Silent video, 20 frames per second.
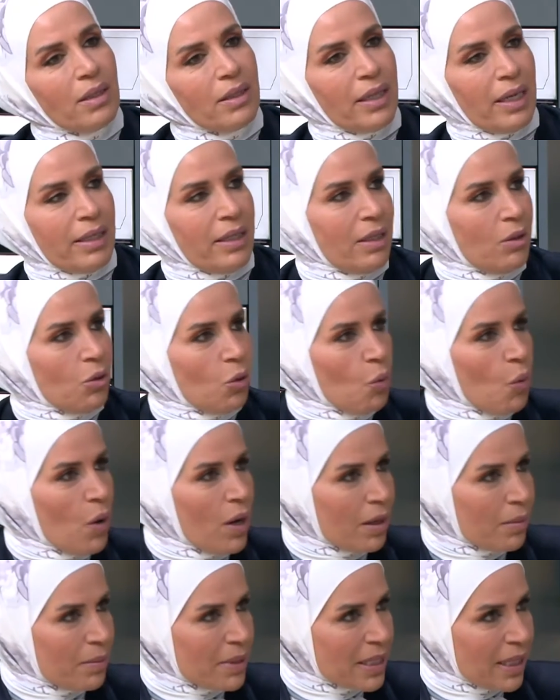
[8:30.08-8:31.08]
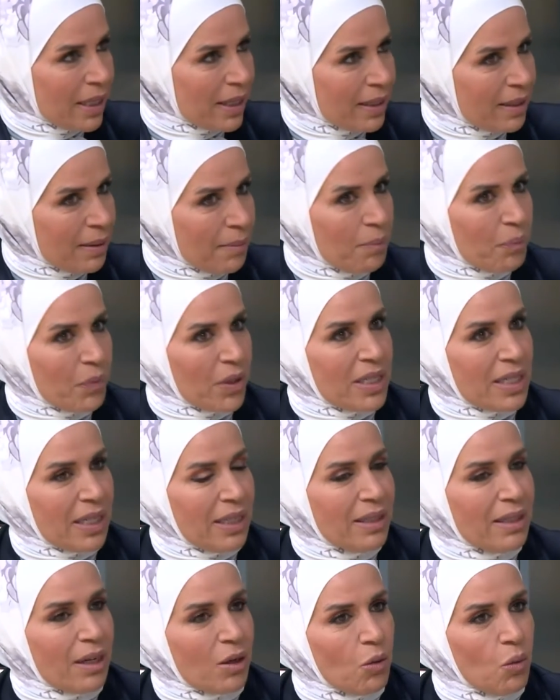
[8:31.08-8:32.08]
يعني الاوار مثلا اذا
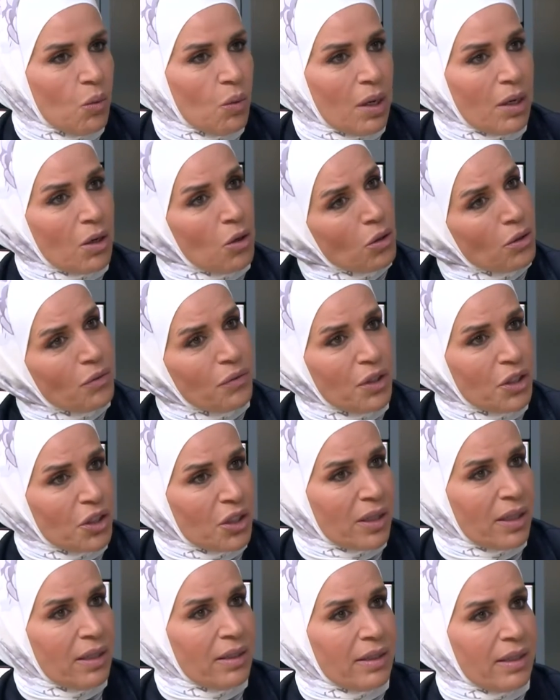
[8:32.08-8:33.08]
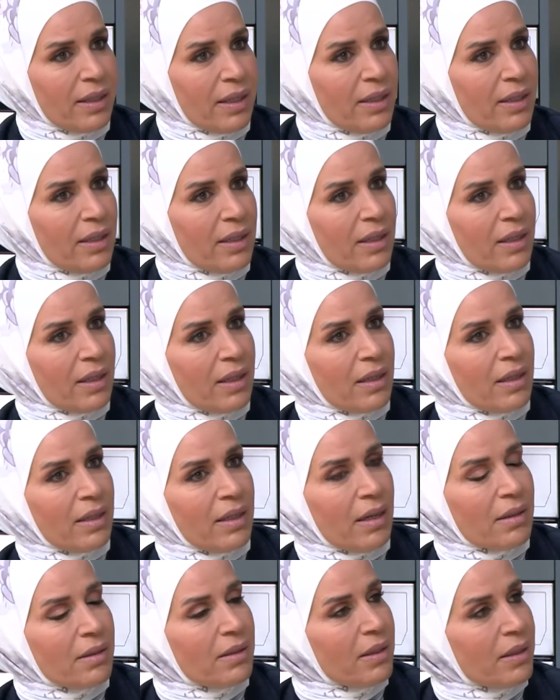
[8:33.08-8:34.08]
عندك اوار حط فيه شتلتين آه،
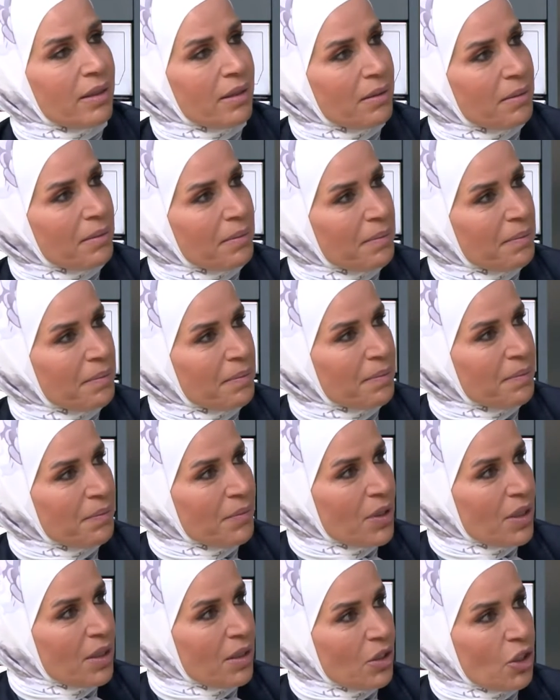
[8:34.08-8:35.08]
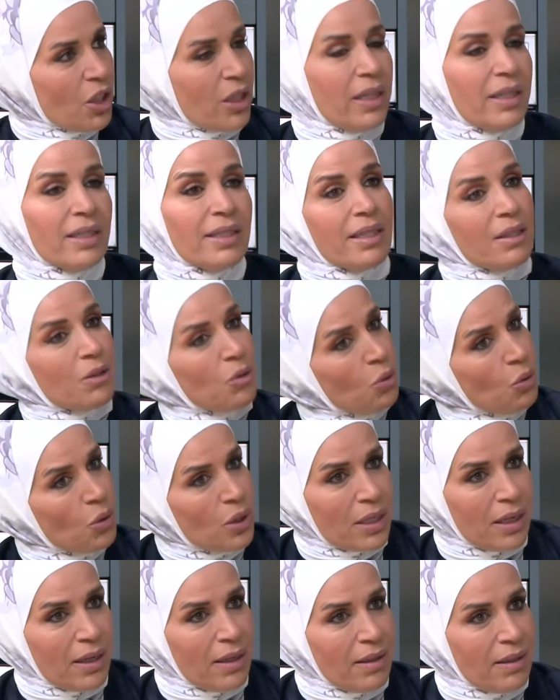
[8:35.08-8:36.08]
يقطين يعني شتلتين
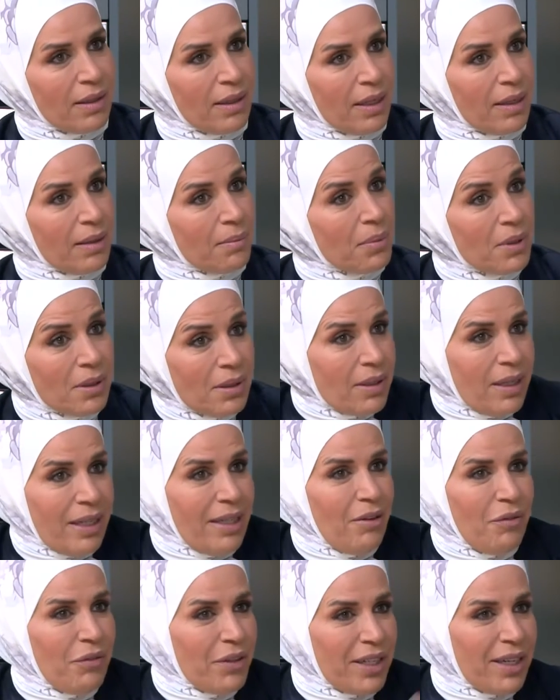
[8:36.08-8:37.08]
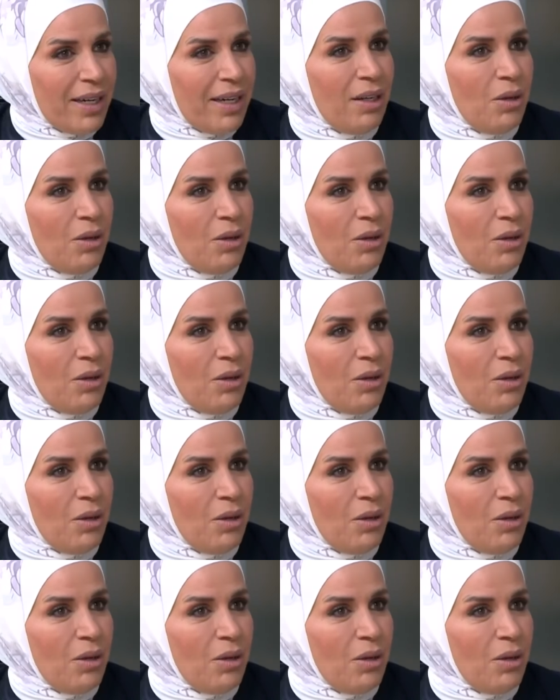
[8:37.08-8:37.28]
كوسه آه. يعني الفكره يعني